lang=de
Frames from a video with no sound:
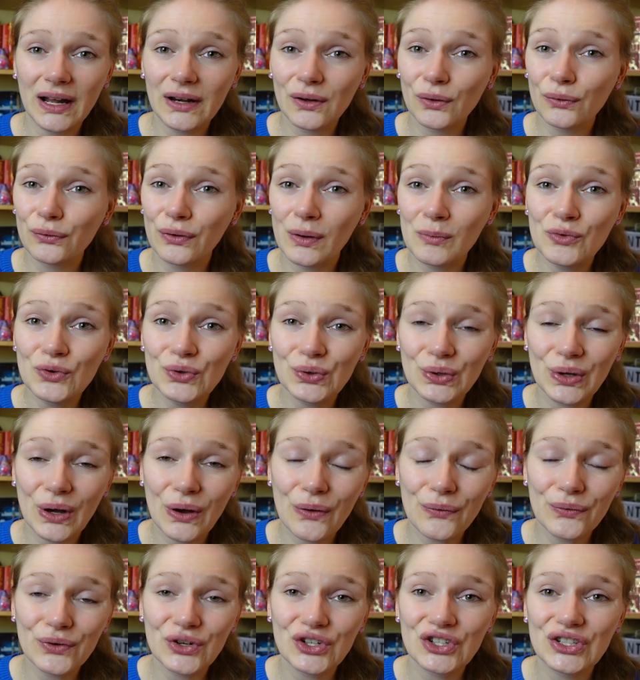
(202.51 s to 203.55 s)
andere Vermutung
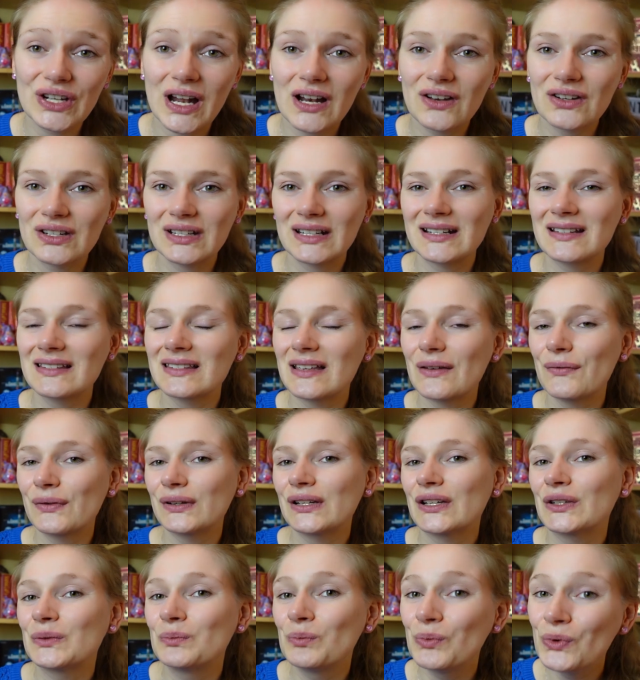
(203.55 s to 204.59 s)
aufgestellt und dann ist einfach
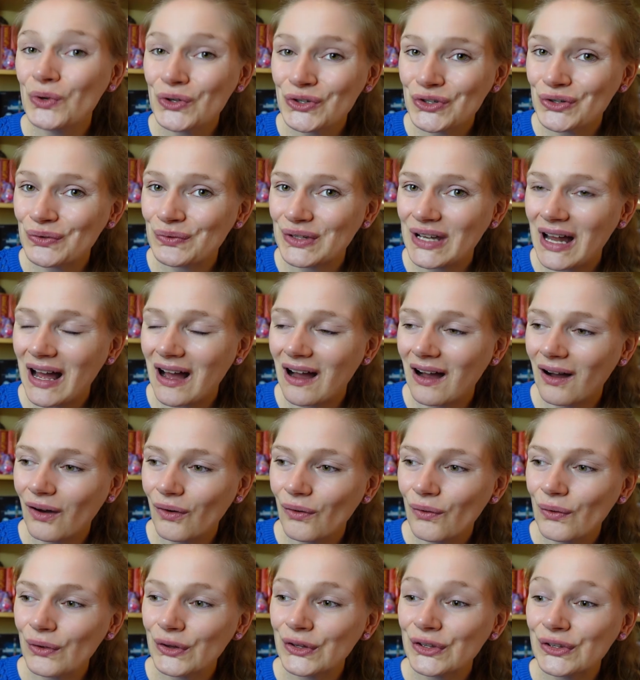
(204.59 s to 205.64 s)
das Buch schon wieder
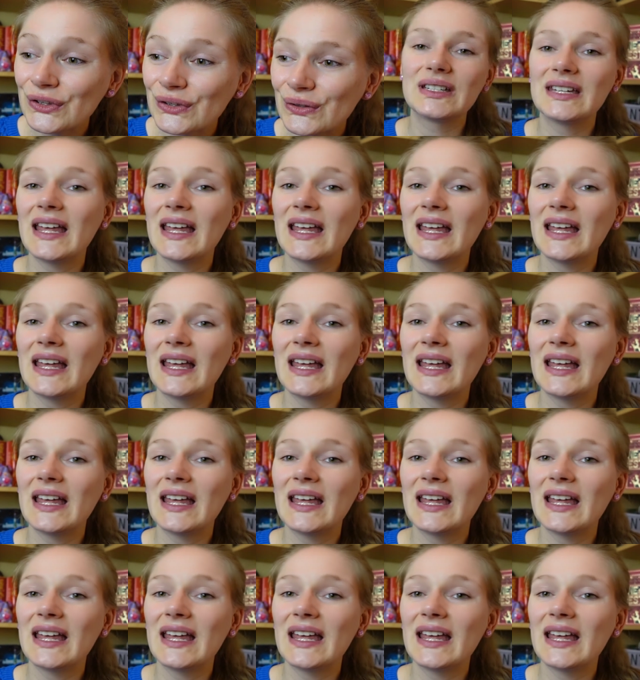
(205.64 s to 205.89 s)
aus.